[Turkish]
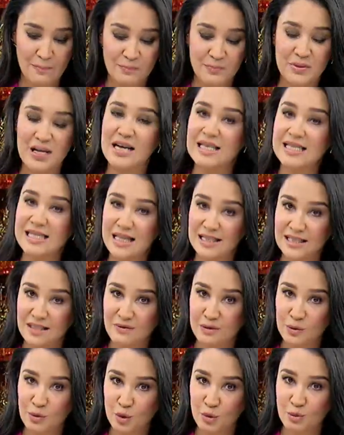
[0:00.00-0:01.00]
Birazdan
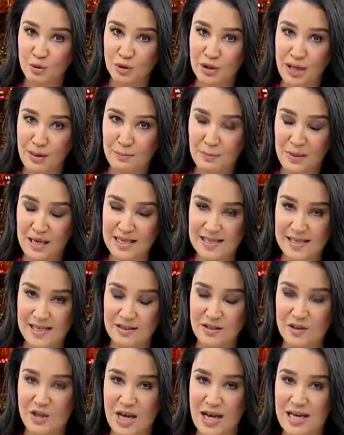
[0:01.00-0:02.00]
hava durumundan
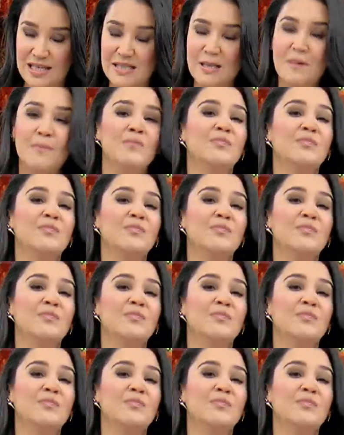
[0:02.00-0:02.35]
bahsedeceğiz.